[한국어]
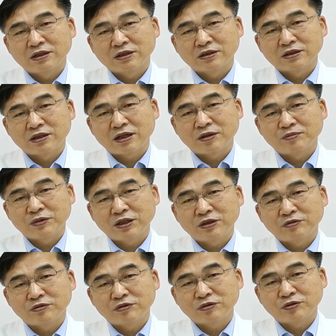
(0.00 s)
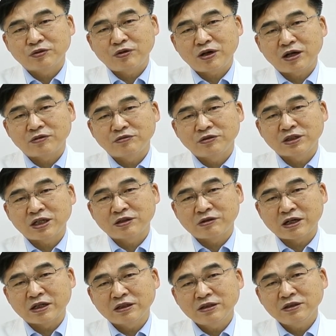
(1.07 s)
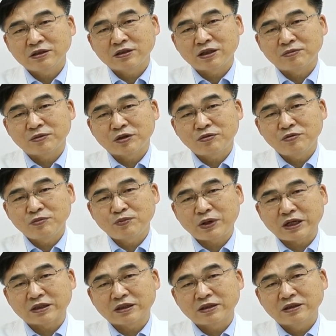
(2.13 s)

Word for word: 그 다음에 소화 위장관 그 다음에 콩팥